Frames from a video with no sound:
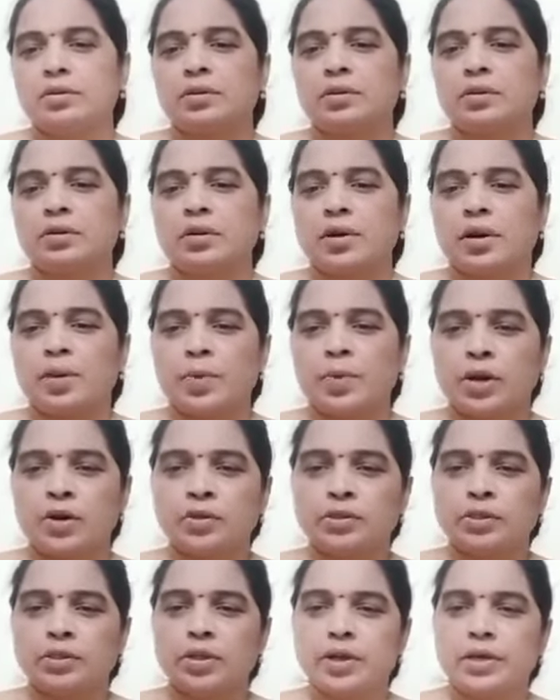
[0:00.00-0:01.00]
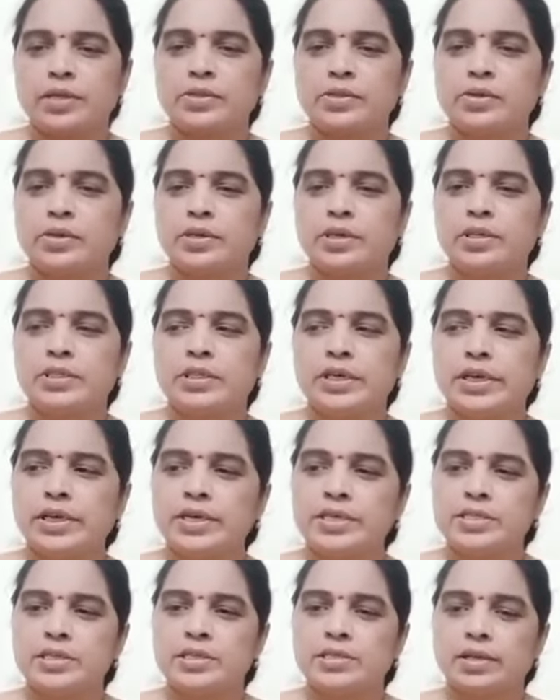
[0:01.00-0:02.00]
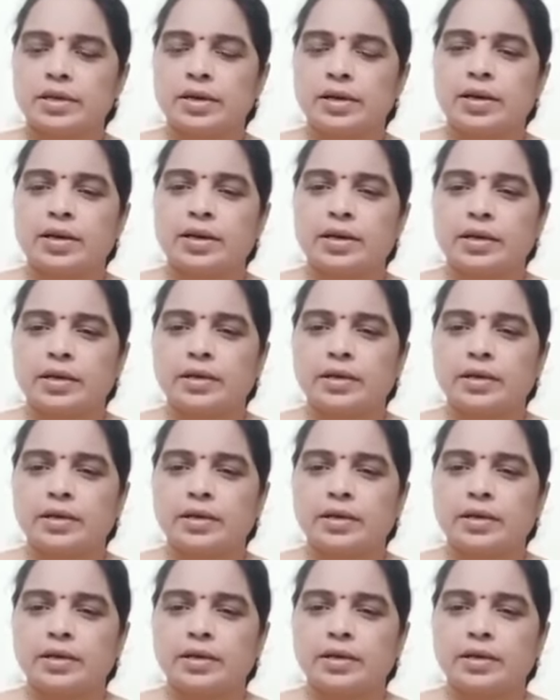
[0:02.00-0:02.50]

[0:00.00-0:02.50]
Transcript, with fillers: అమరావతి రైతులకి జేఏసీ సంఘాలకి